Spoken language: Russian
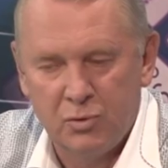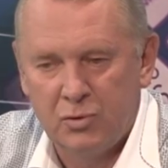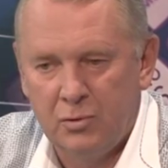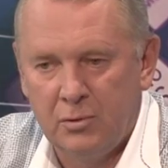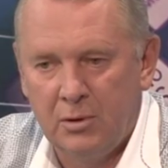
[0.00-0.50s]

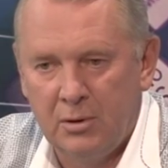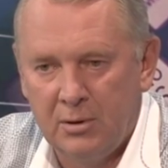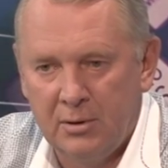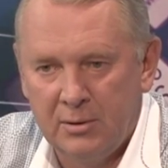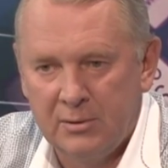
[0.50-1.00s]
что
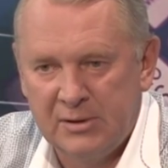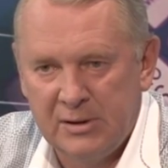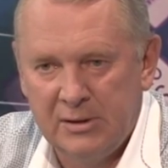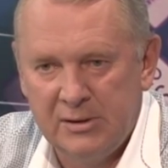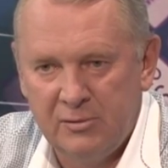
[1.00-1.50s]
а,
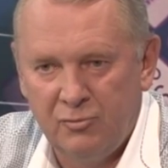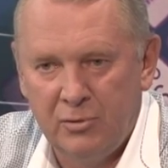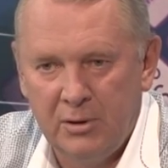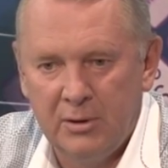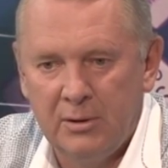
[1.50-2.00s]
цены
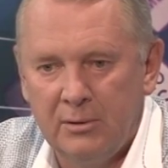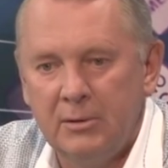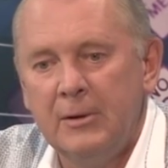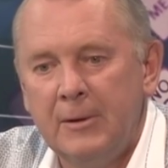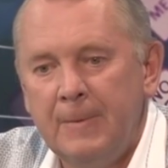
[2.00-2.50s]
сегодня
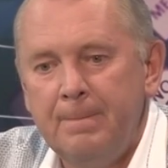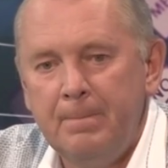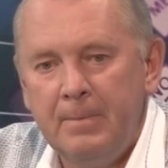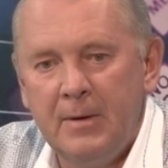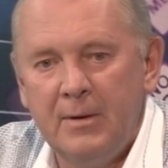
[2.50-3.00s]

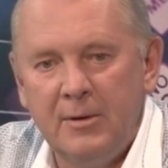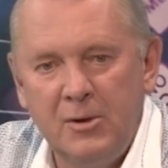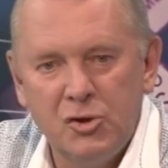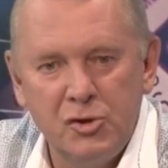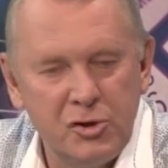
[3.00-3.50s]
э,
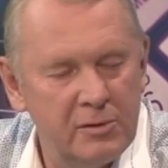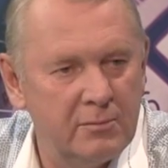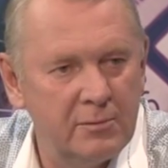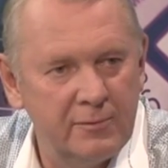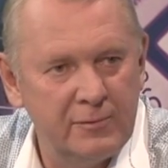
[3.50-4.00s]
ниже,
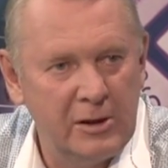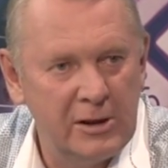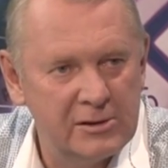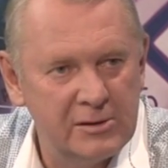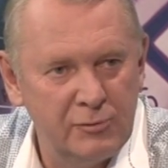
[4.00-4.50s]
чем в
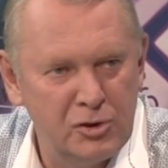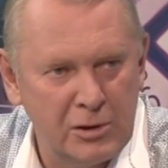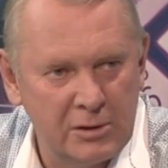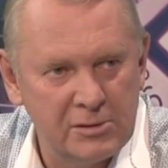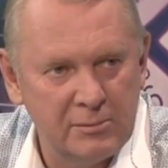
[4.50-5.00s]

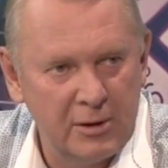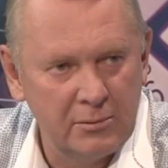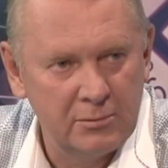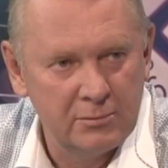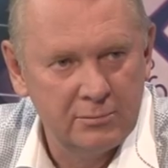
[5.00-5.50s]
2013-2014
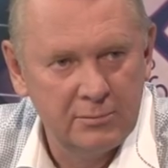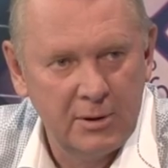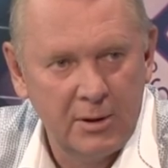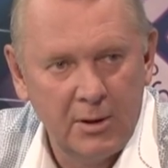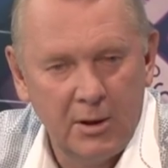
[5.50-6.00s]
году.
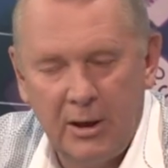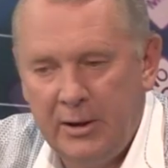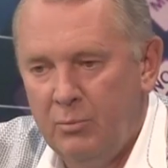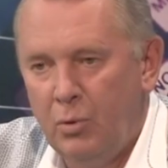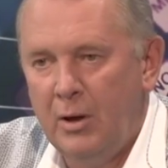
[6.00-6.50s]

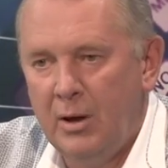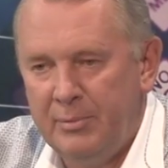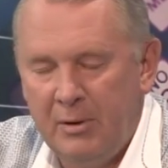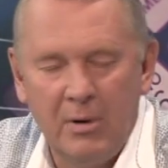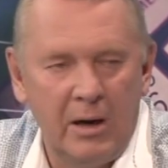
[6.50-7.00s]
Они более
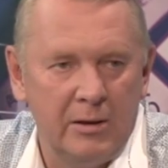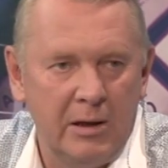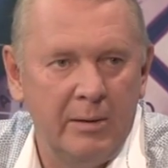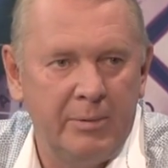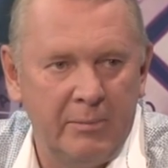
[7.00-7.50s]
оптимальны
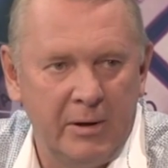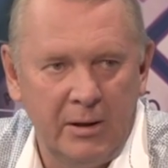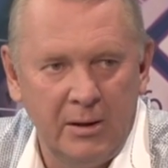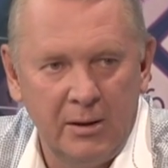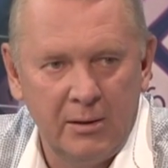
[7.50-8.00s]
для
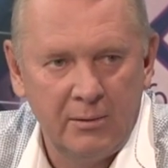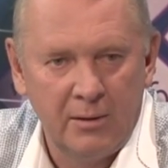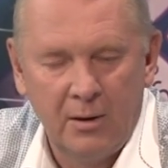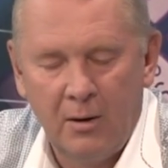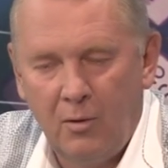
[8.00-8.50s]
приобретения.
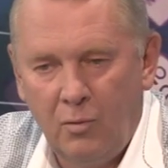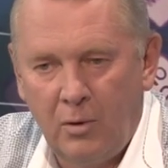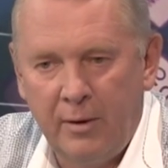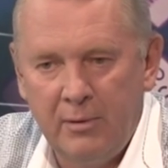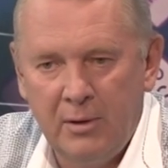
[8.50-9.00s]

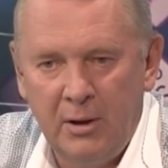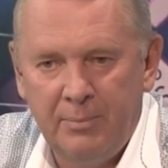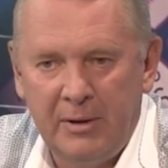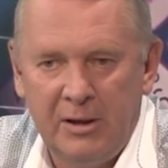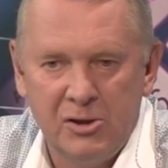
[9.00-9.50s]
Уровень
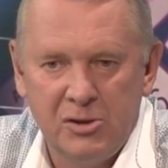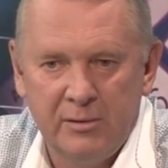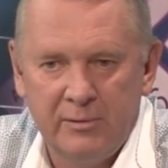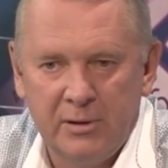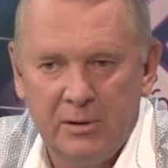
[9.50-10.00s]

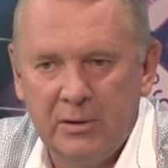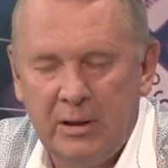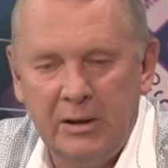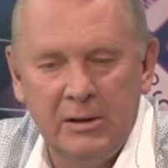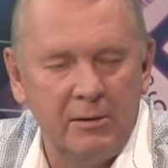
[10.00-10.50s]
ипотечного
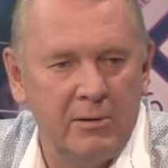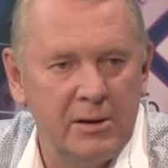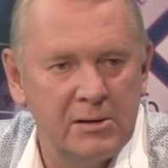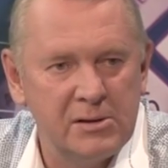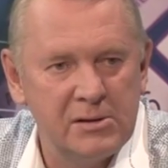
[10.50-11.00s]

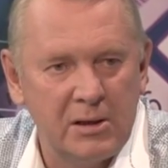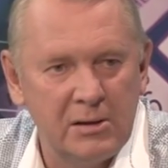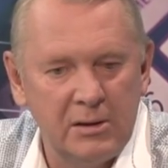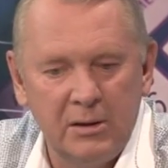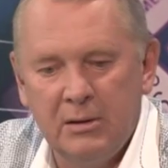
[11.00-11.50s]
кредитования со
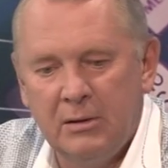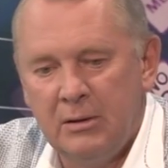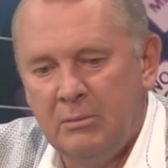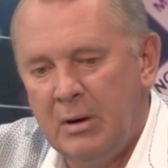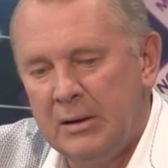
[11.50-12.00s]
стороны
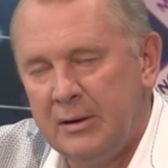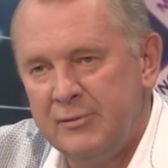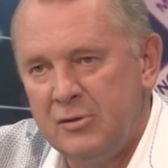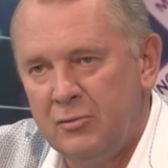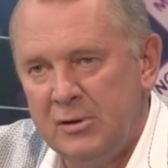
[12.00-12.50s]
э,
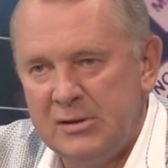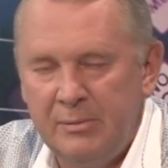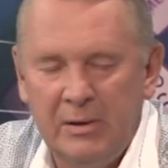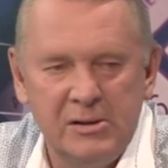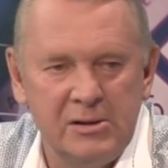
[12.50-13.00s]
банков сегодня
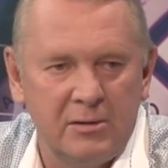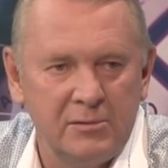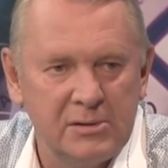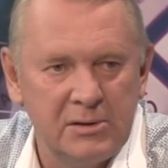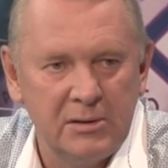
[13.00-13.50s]

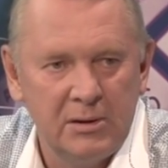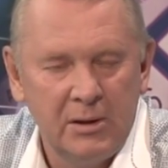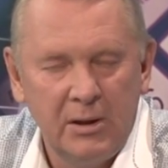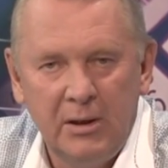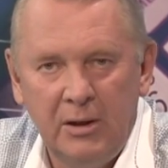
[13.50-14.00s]
стабилизировался –
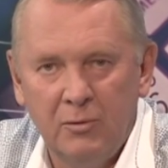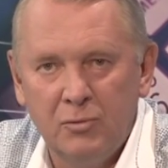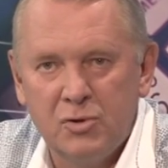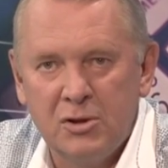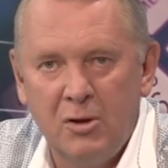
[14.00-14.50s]
и
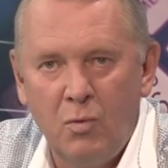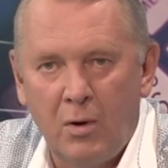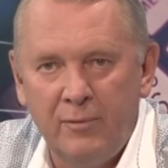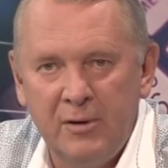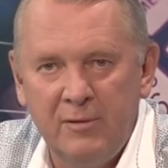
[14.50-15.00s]
он уже на уровне